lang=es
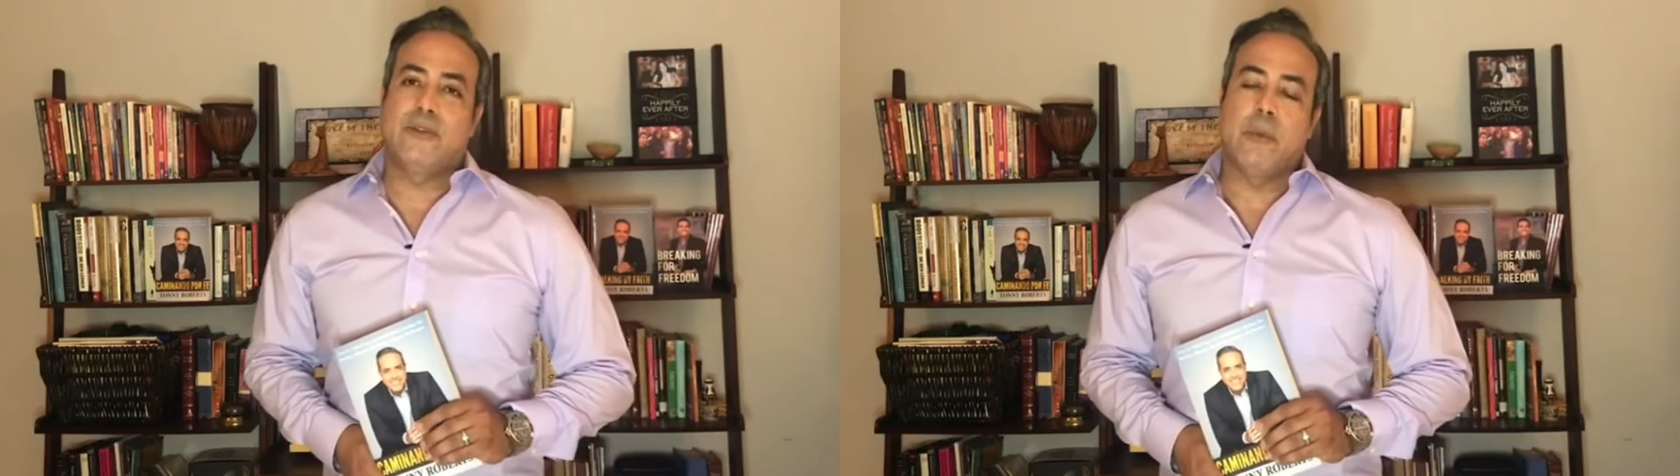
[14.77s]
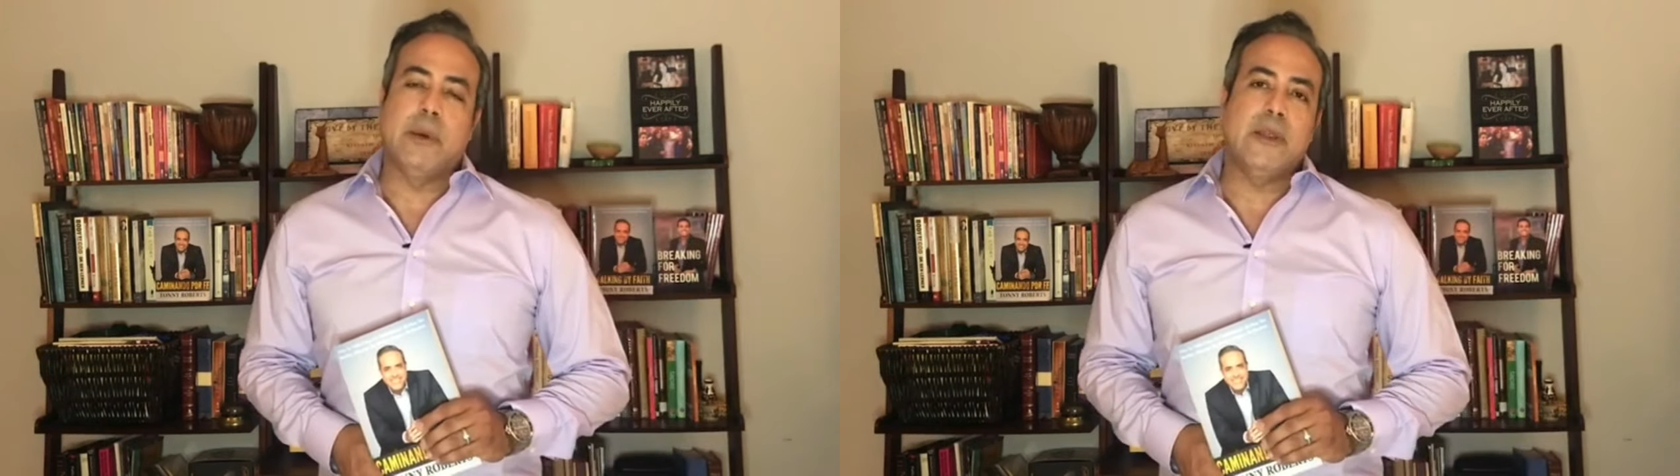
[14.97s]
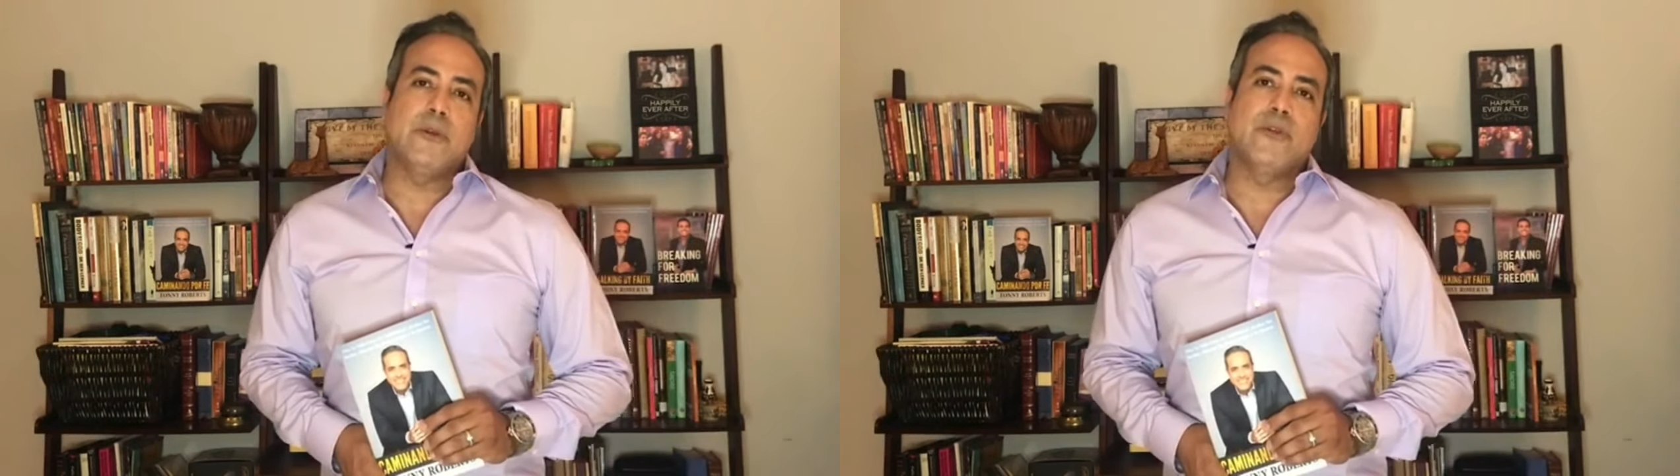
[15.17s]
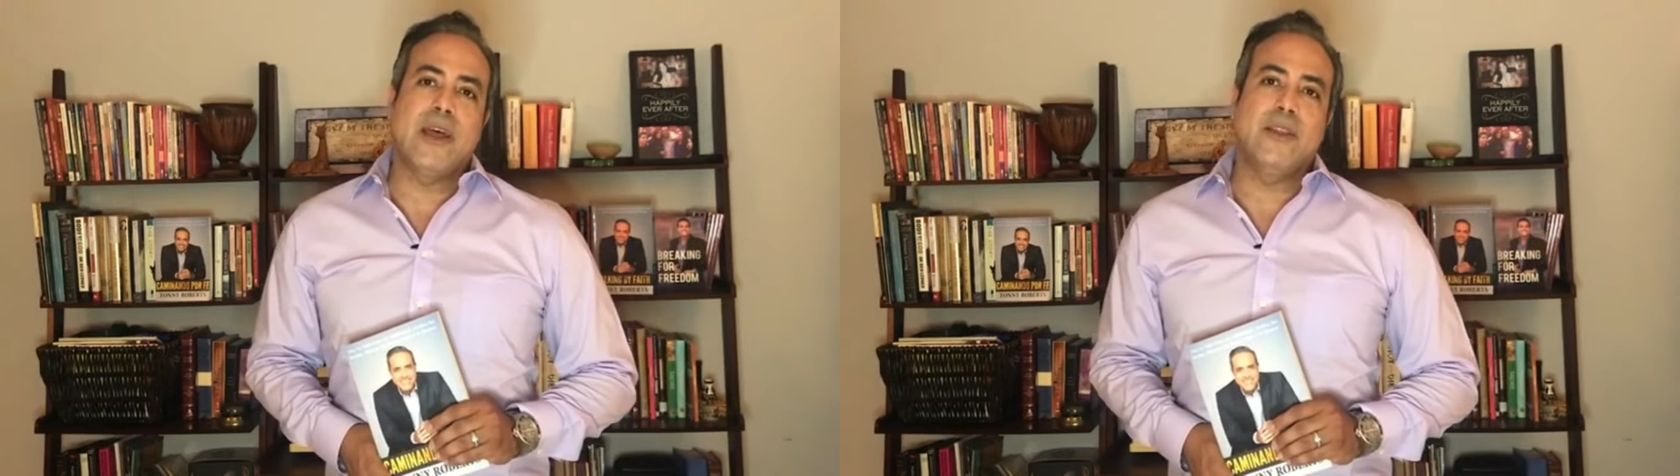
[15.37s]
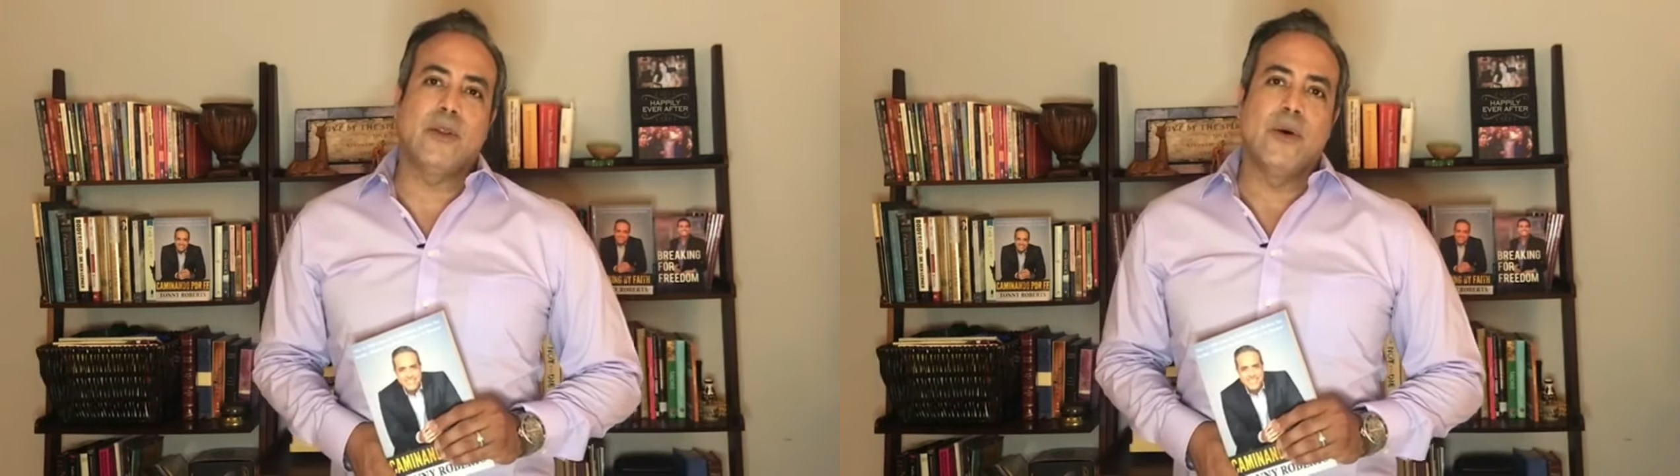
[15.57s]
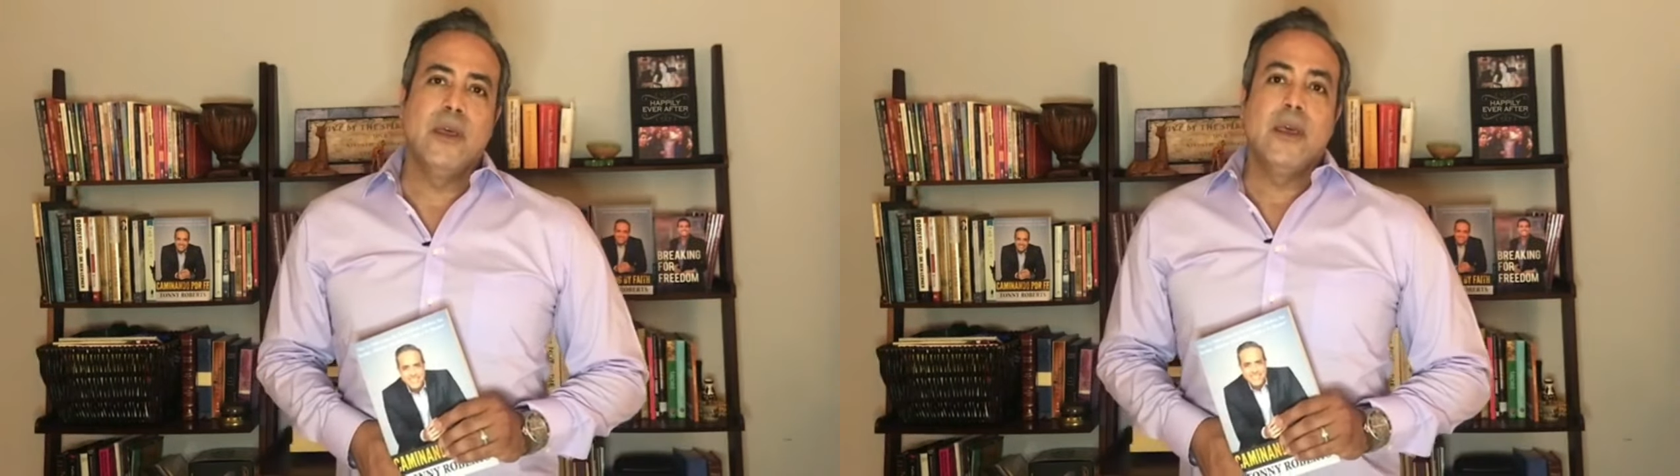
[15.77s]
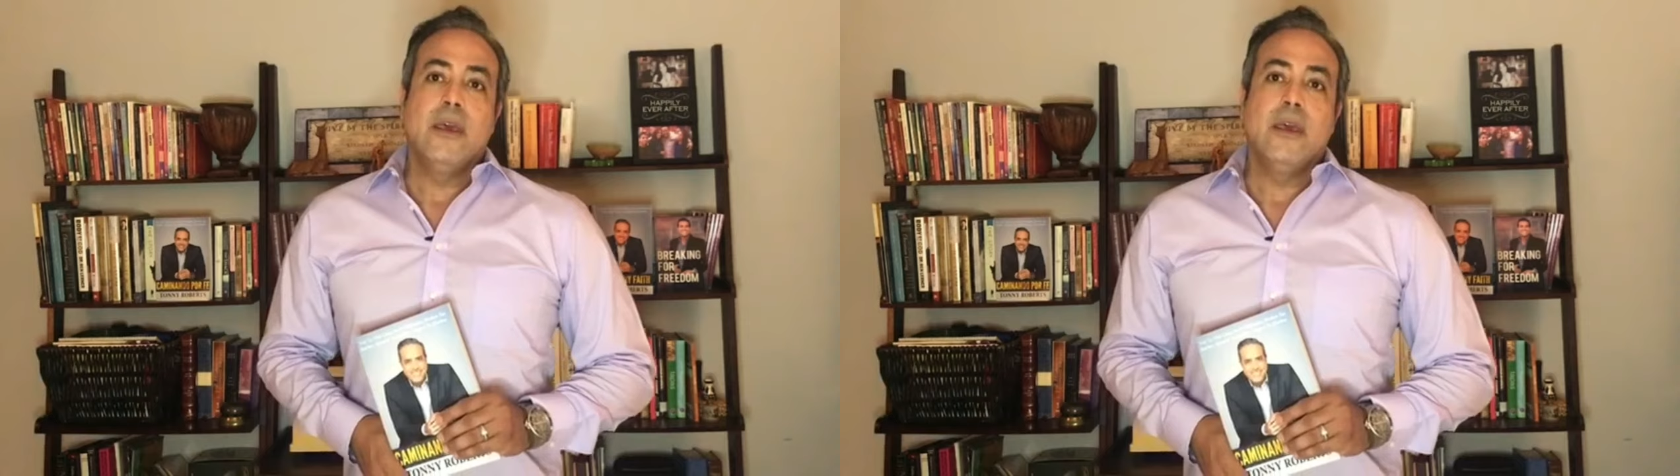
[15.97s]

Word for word: de su Espíritu Santo